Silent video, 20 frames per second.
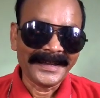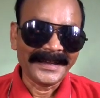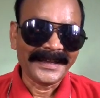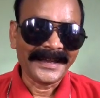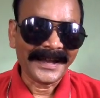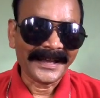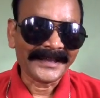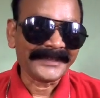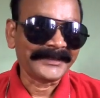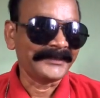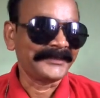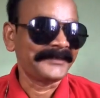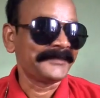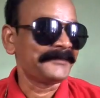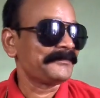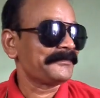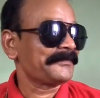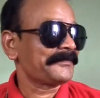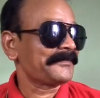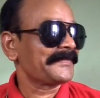শুনুন
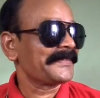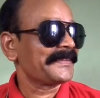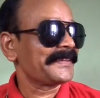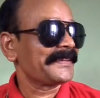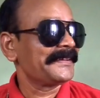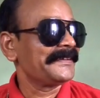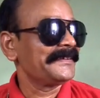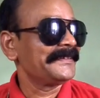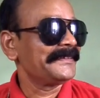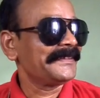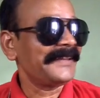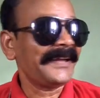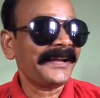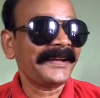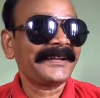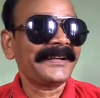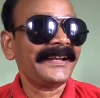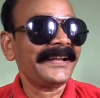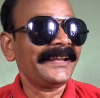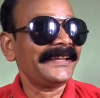
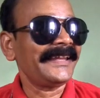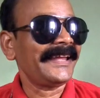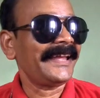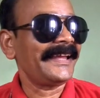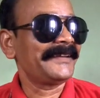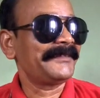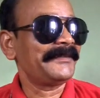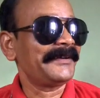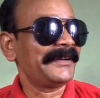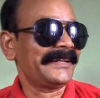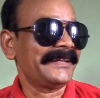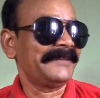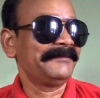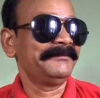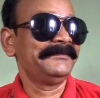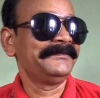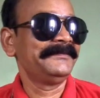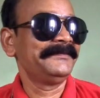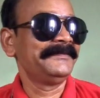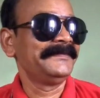বাঙালি এই ম্যাডাম
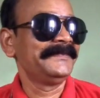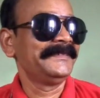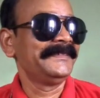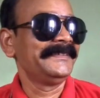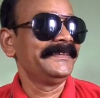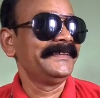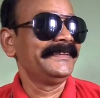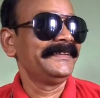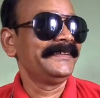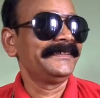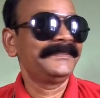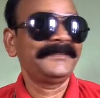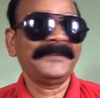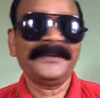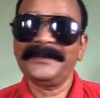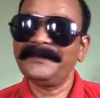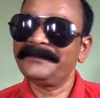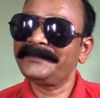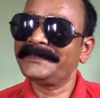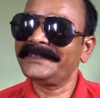
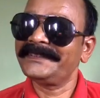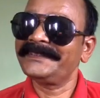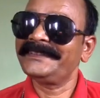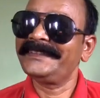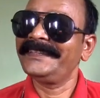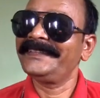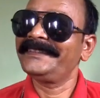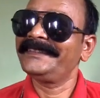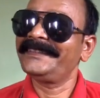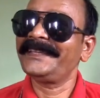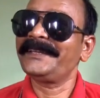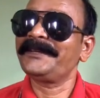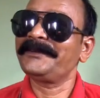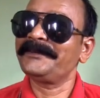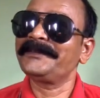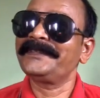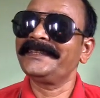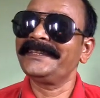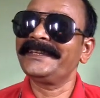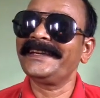বিরল কৃতিত্বের
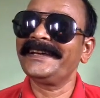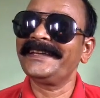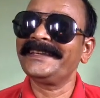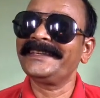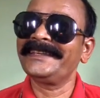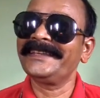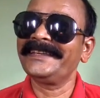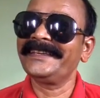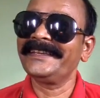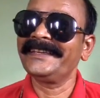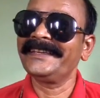অধিকারী